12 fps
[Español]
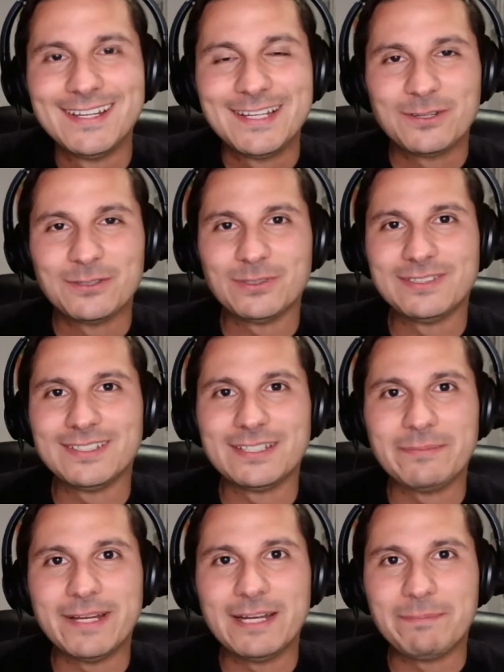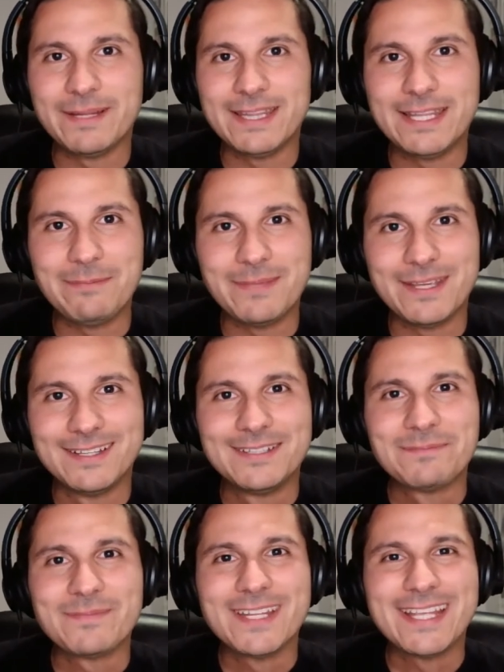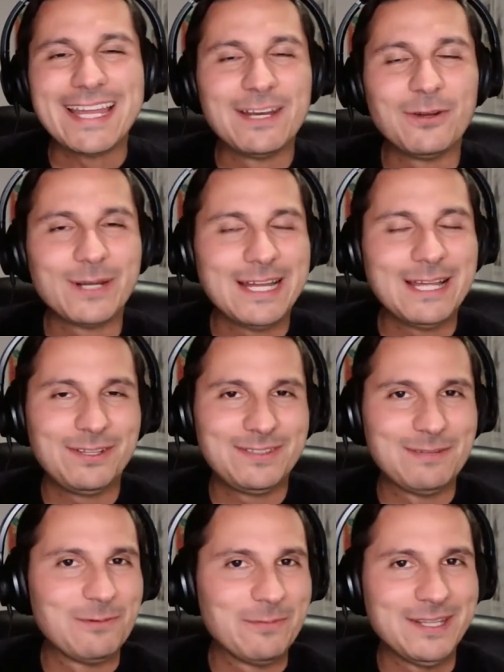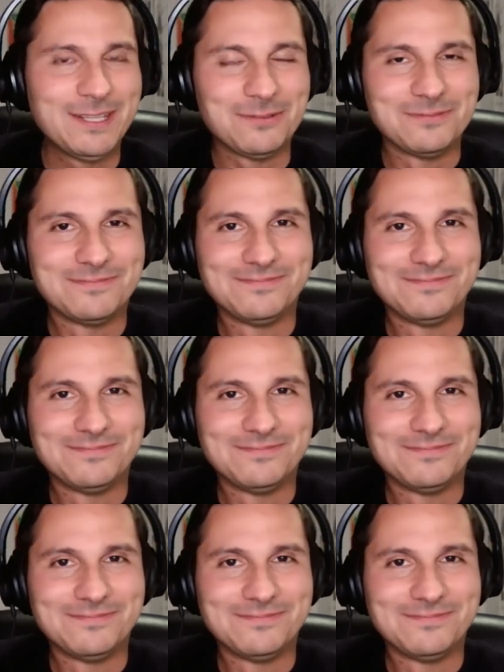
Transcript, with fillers: con todo este tema de la pandemia. ¿Qué han logrado hasta el momento?